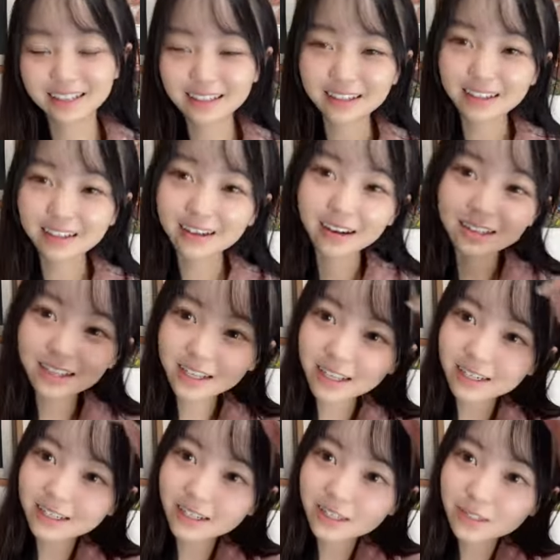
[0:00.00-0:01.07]
なんか最
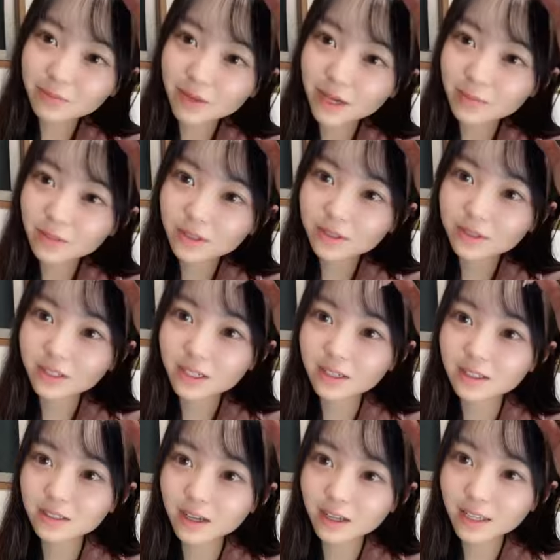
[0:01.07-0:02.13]
近さつまいも
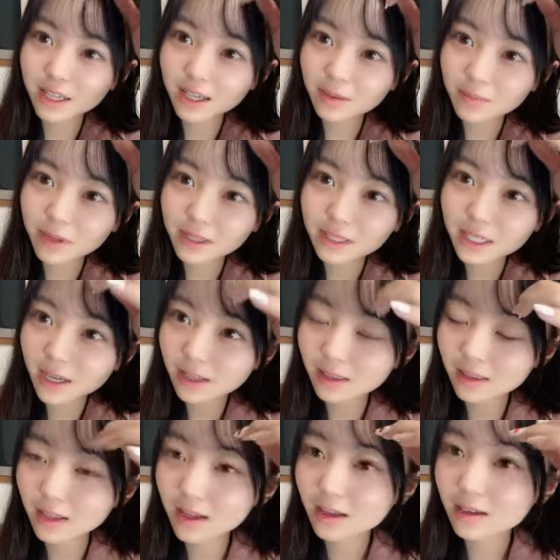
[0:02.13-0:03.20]
スイーツがねめっちゃあっ
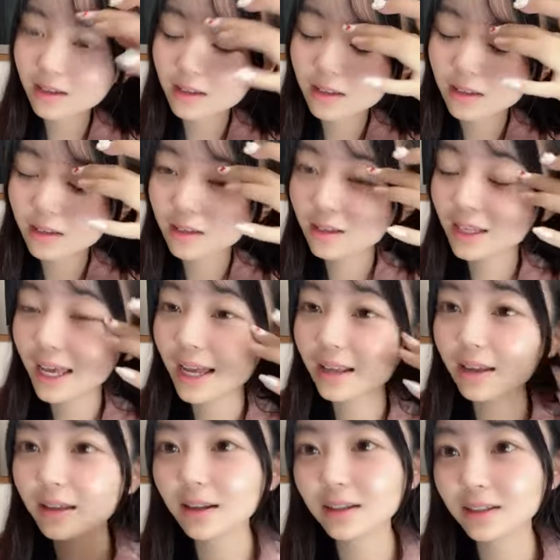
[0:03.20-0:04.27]
て気
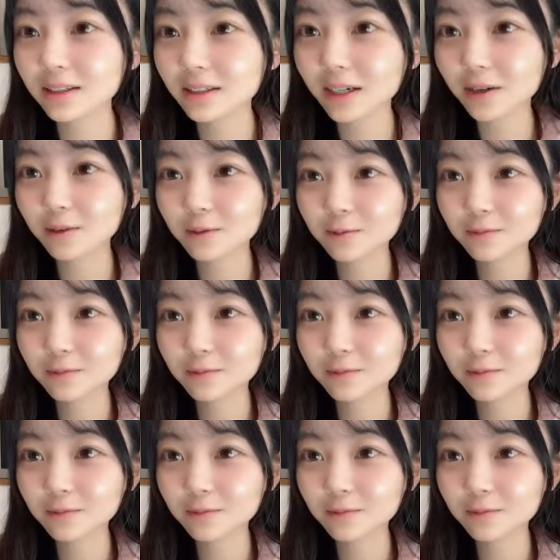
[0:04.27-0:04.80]
になっちゃう